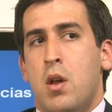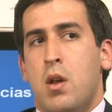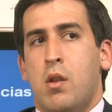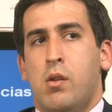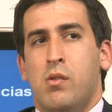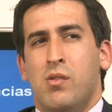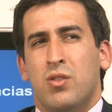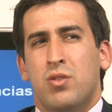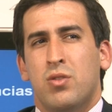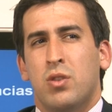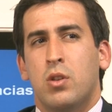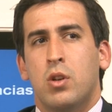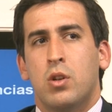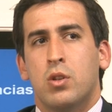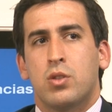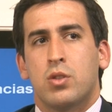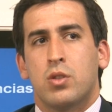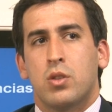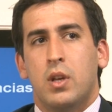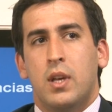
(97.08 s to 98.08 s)

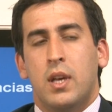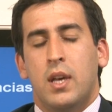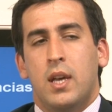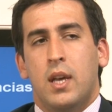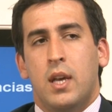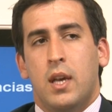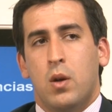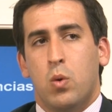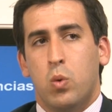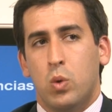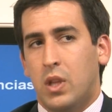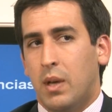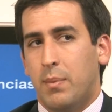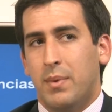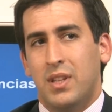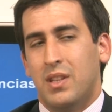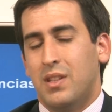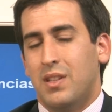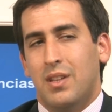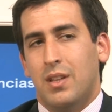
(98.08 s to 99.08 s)
Nosotros eh,
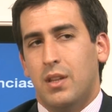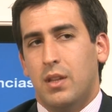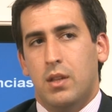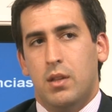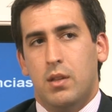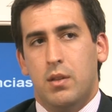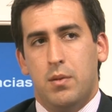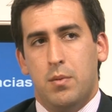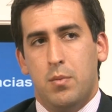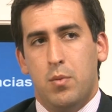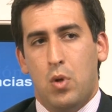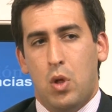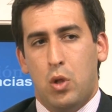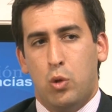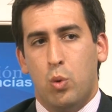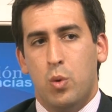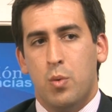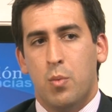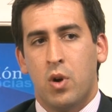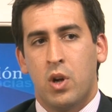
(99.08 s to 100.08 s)
justamente
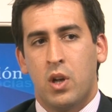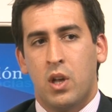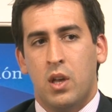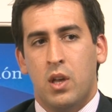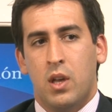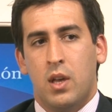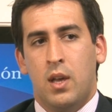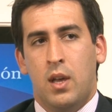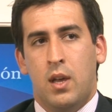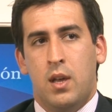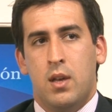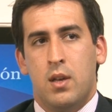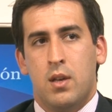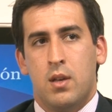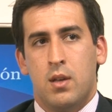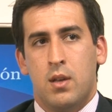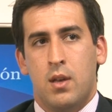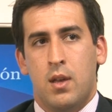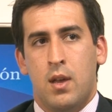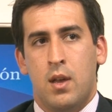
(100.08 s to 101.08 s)
tuvimos que
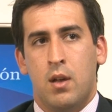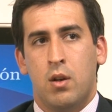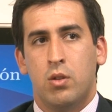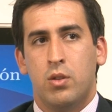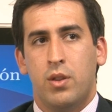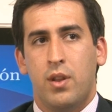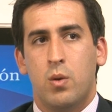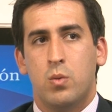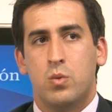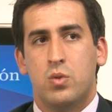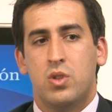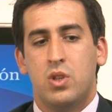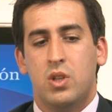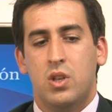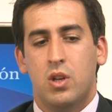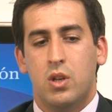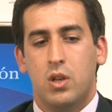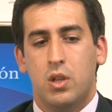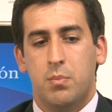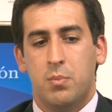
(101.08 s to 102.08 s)
encontrar un
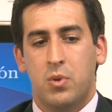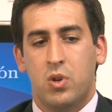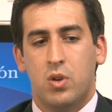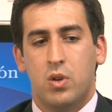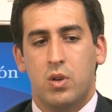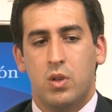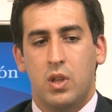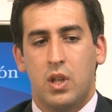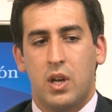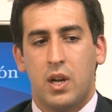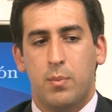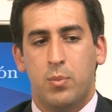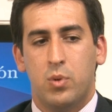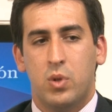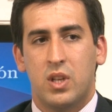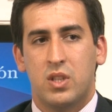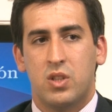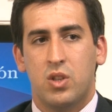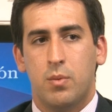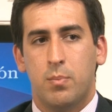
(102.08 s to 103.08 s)
sinónimo de
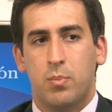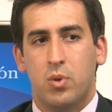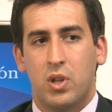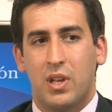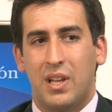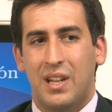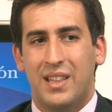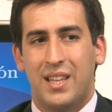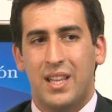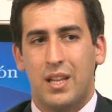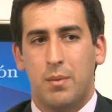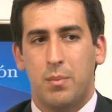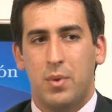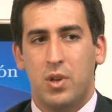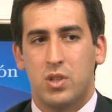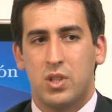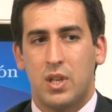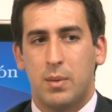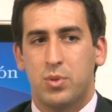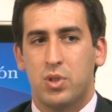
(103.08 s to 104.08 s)
reputación porque el
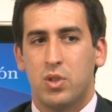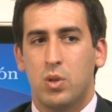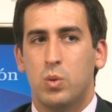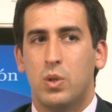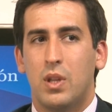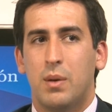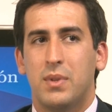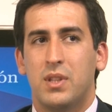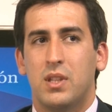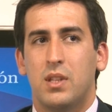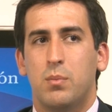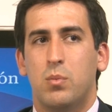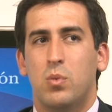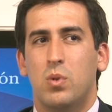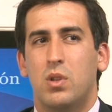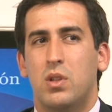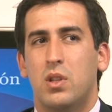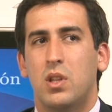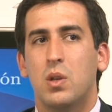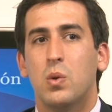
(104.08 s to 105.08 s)
término es absolutamente
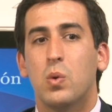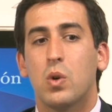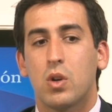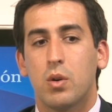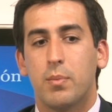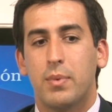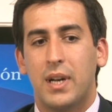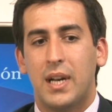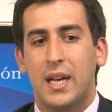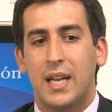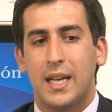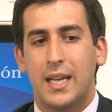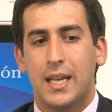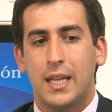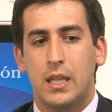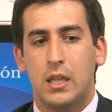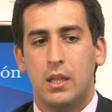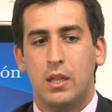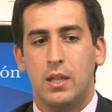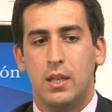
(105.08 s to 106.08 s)
multívoco para la
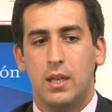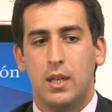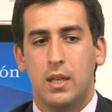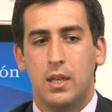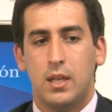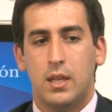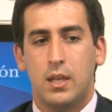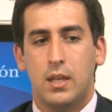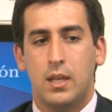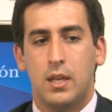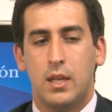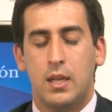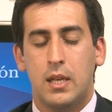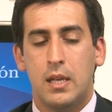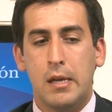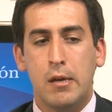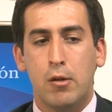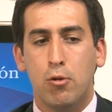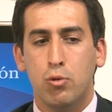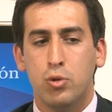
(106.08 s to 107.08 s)
gente,
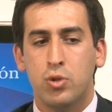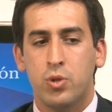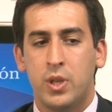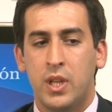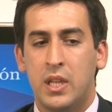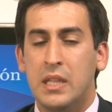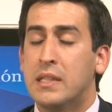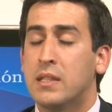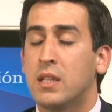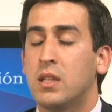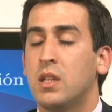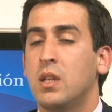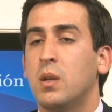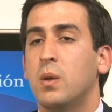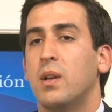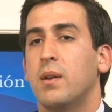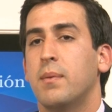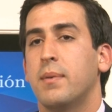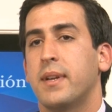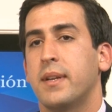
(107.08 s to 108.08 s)
incluso
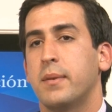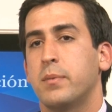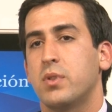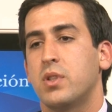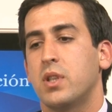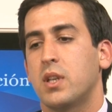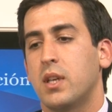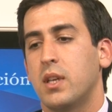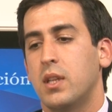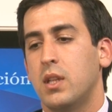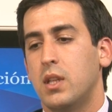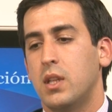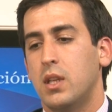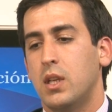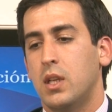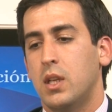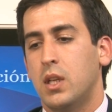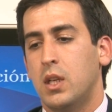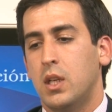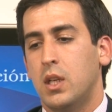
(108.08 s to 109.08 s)
inentendible para mucha gente,